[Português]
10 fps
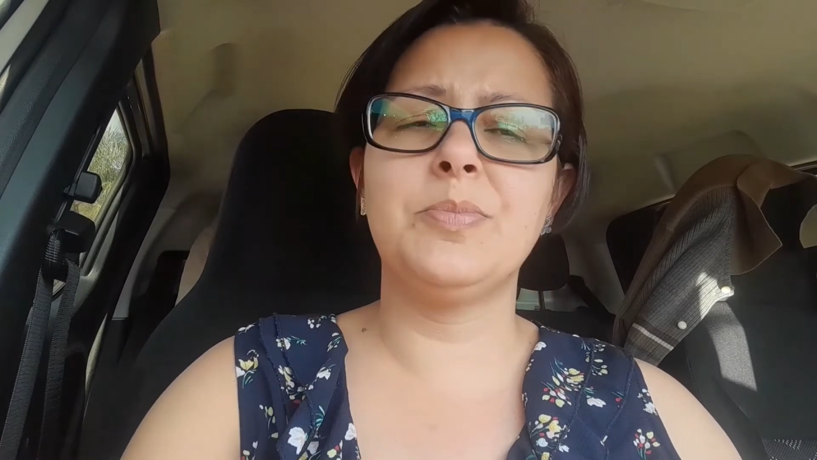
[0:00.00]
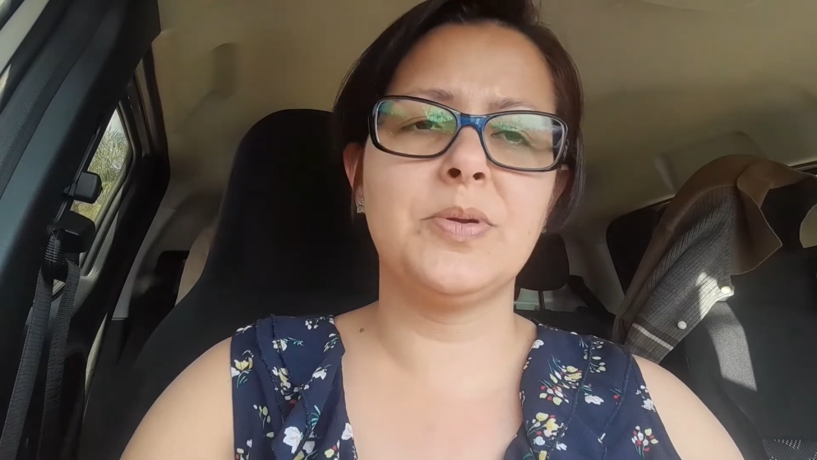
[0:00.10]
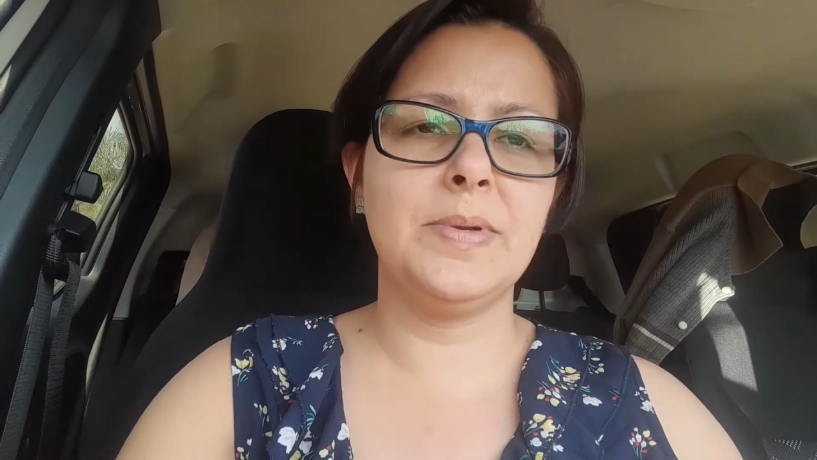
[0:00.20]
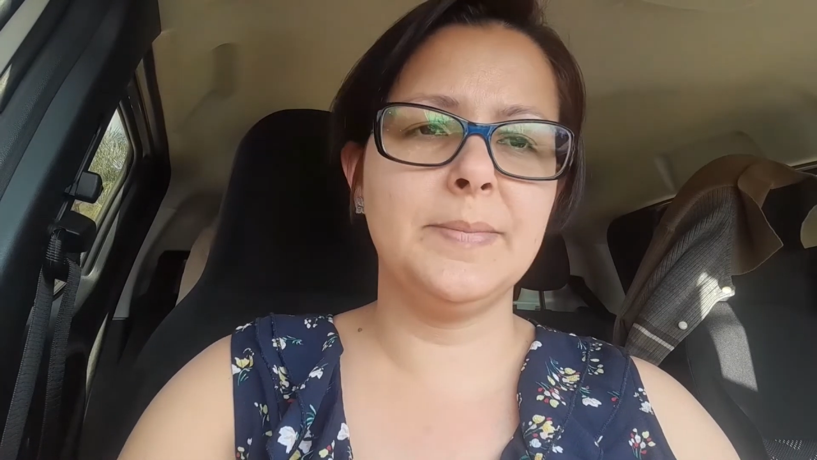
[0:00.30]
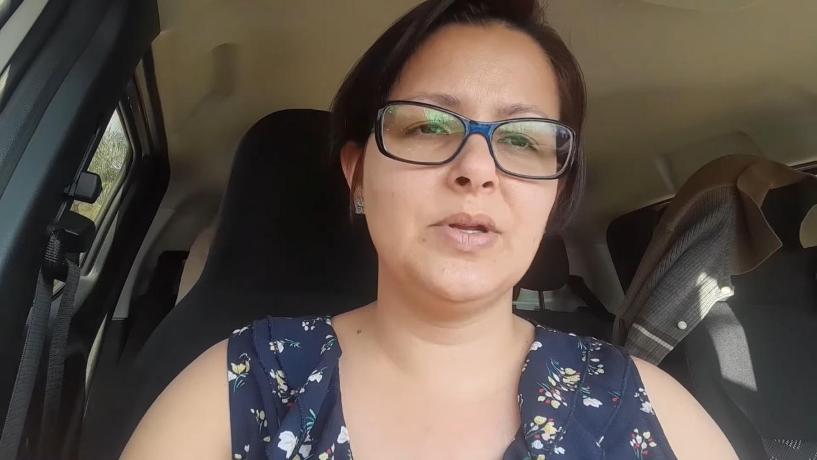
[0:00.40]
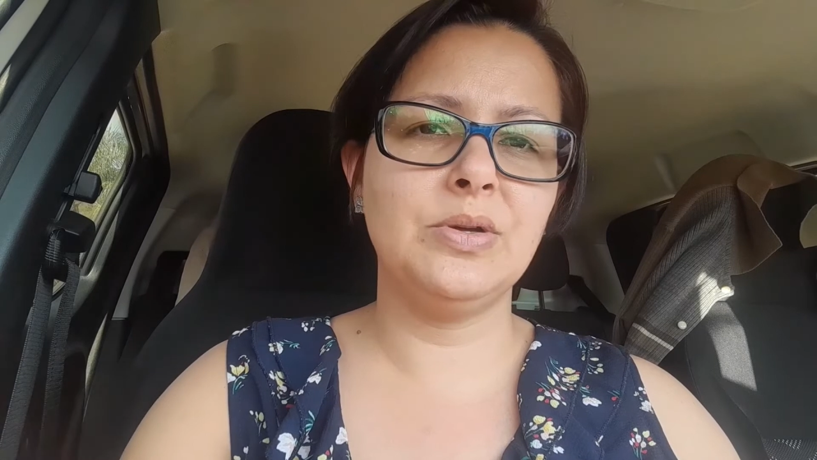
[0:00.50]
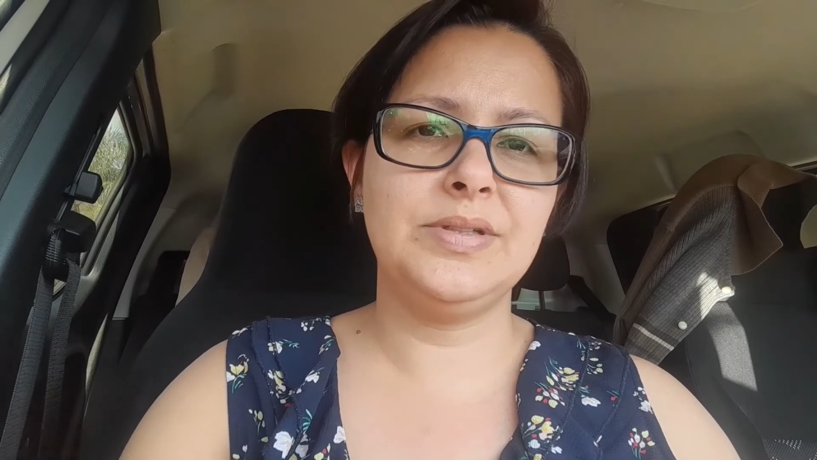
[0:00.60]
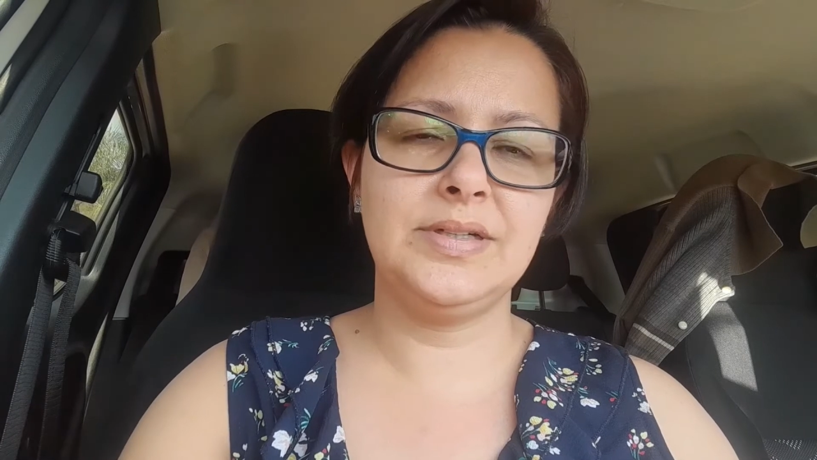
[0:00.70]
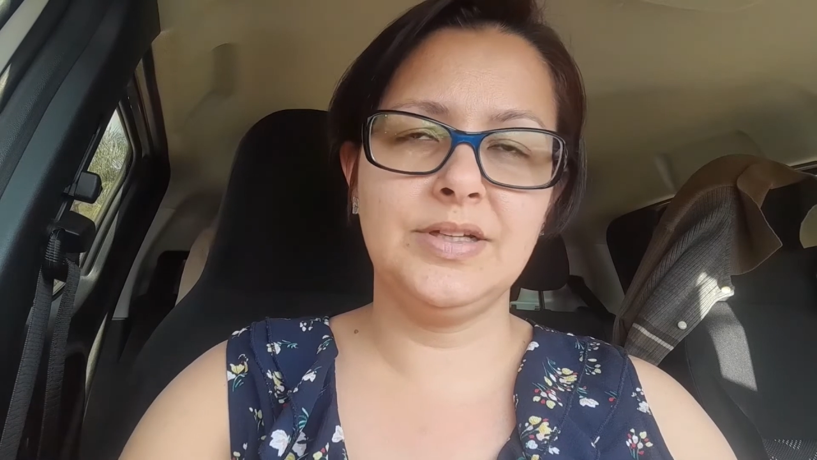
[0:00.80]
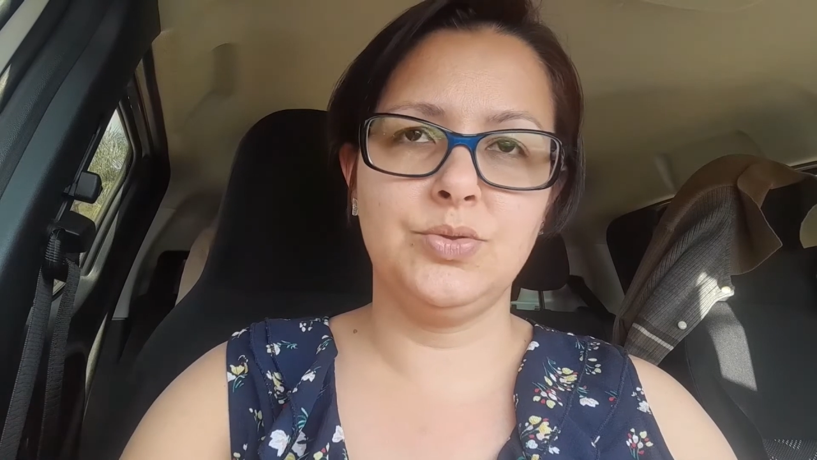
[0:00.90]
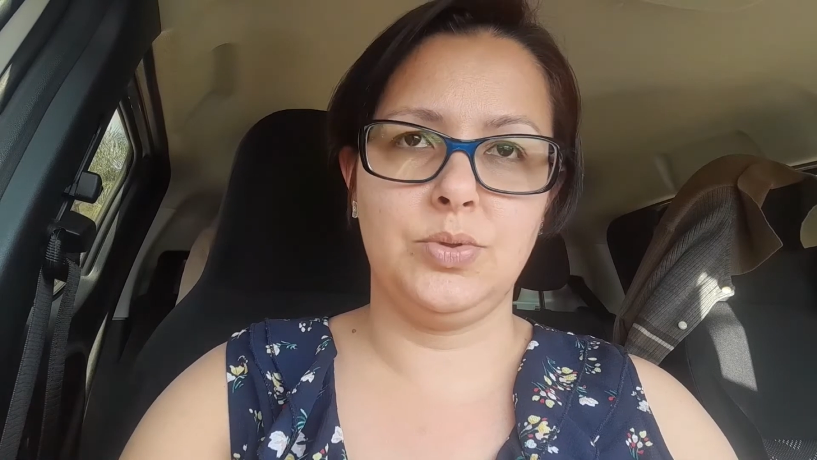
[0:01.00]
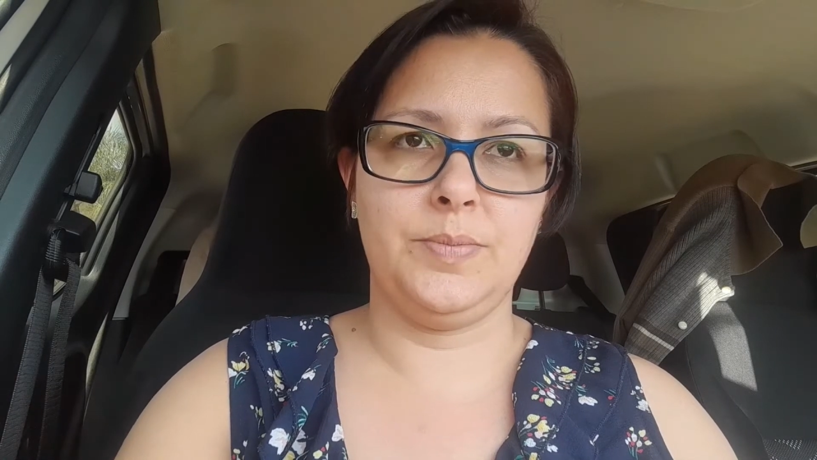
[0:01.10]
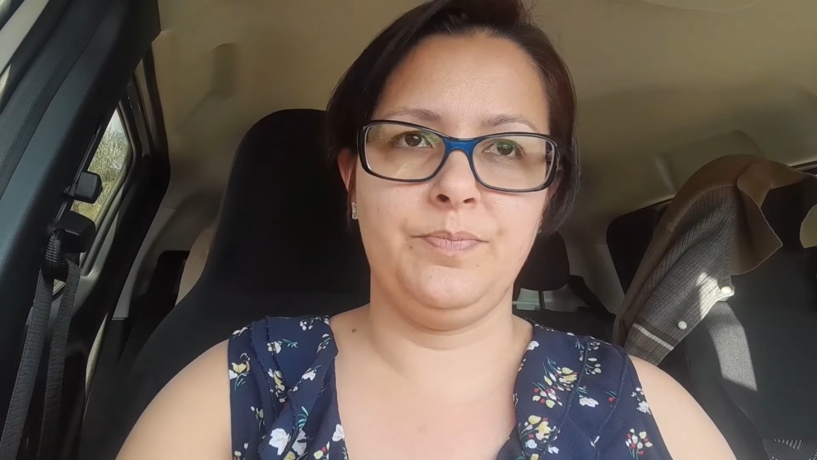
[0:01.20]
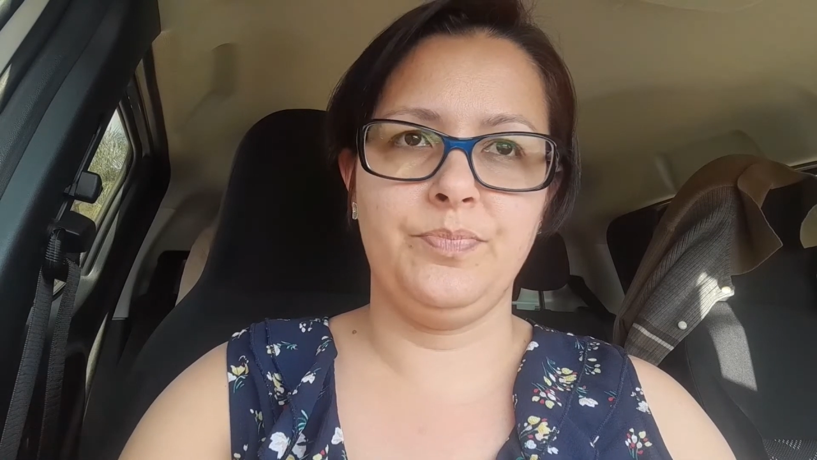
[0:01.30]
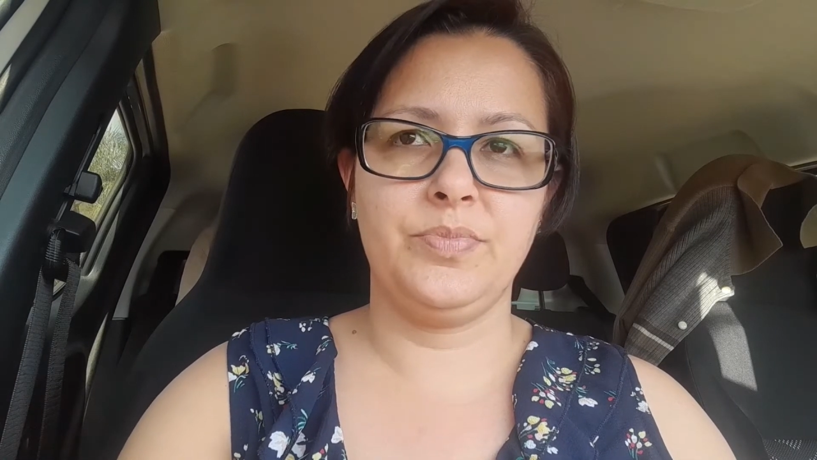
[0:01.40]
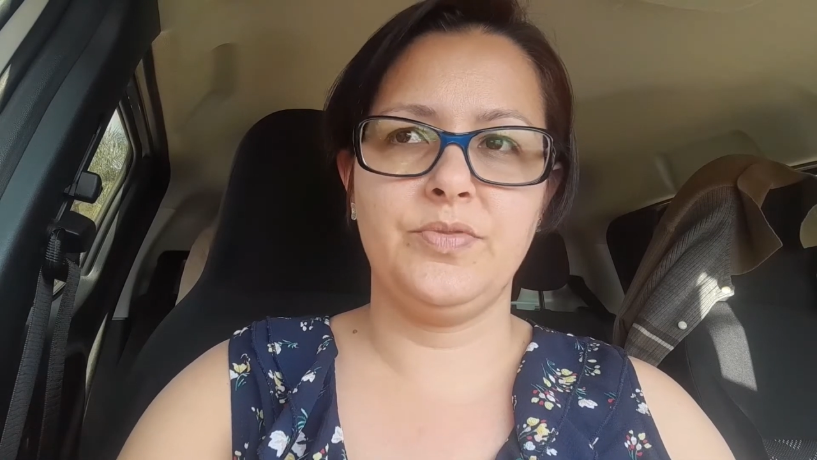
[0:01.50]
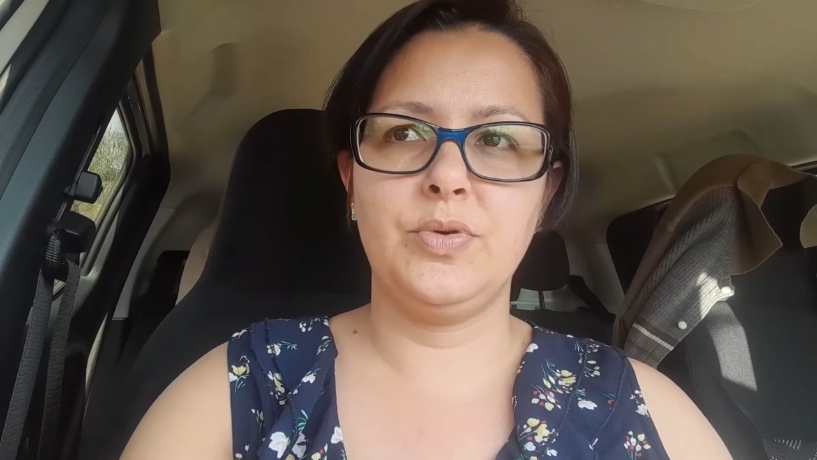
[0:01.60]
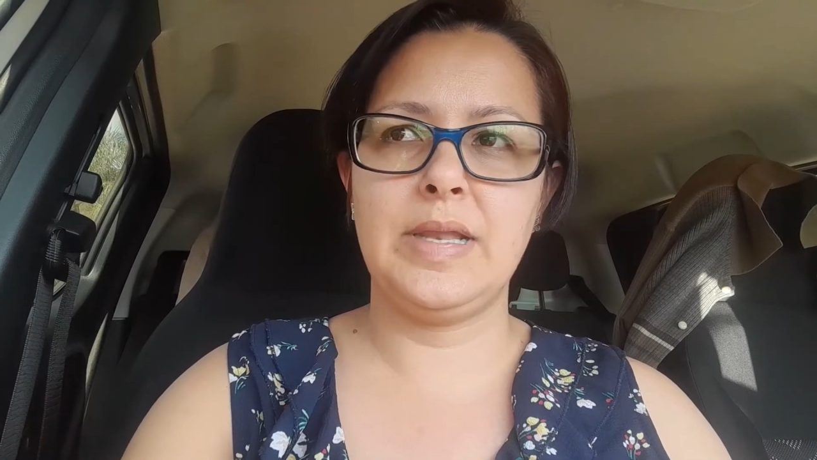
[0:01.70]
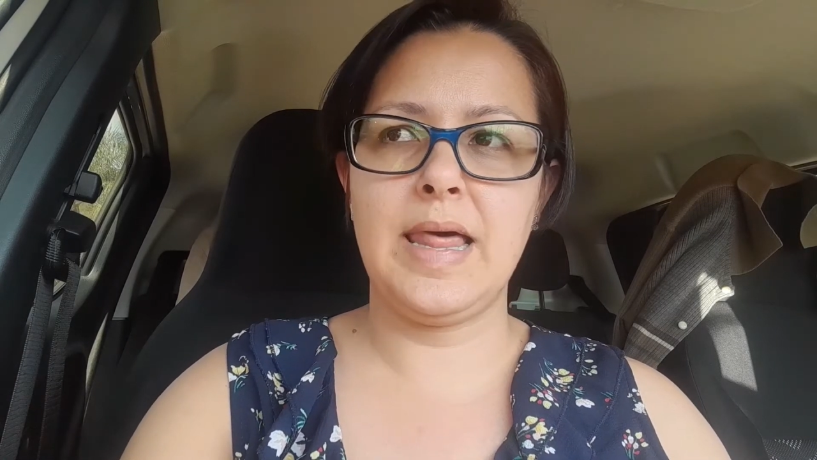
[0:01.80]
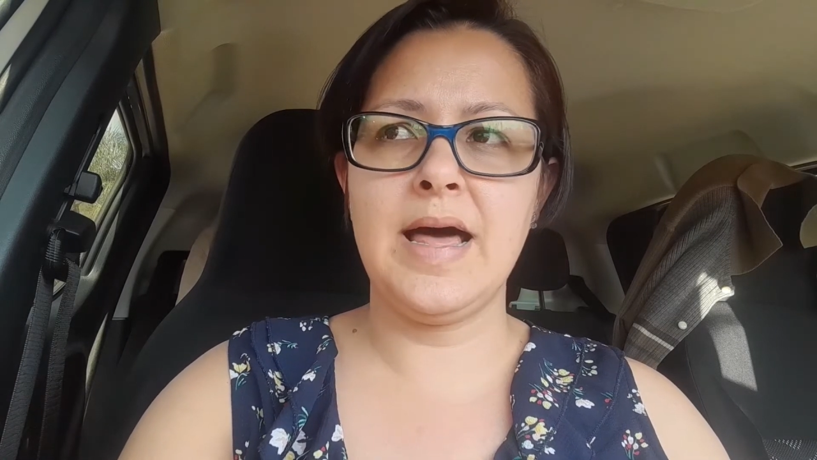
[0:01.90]
problema no alternador
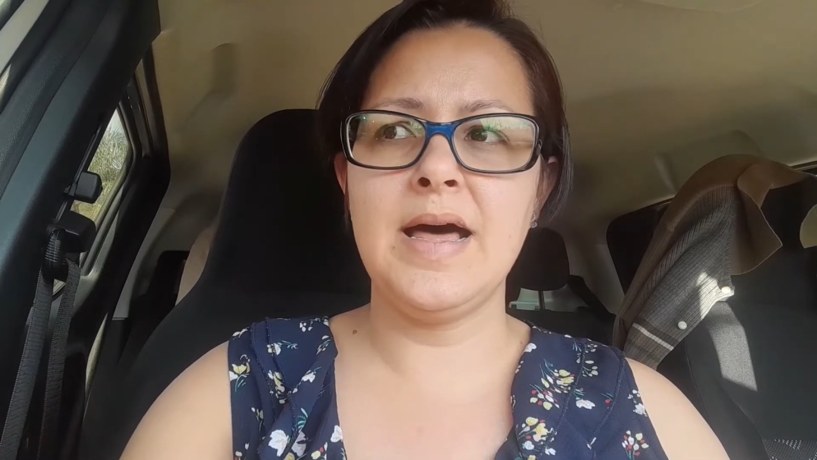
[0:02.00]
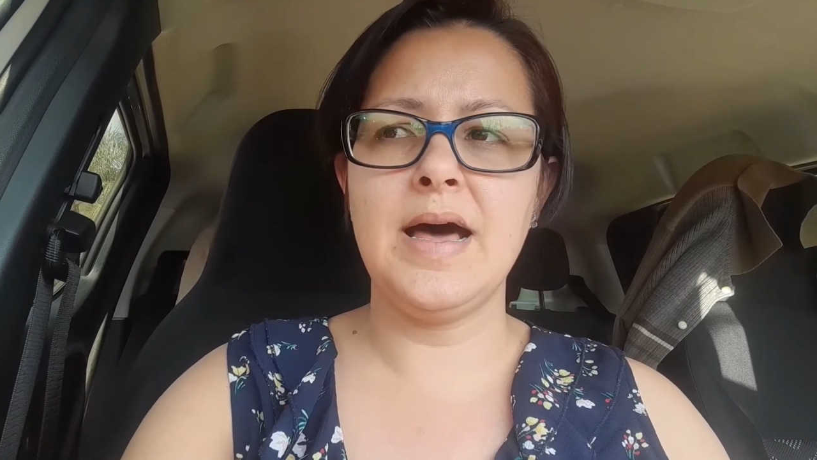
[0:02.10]
foi lá,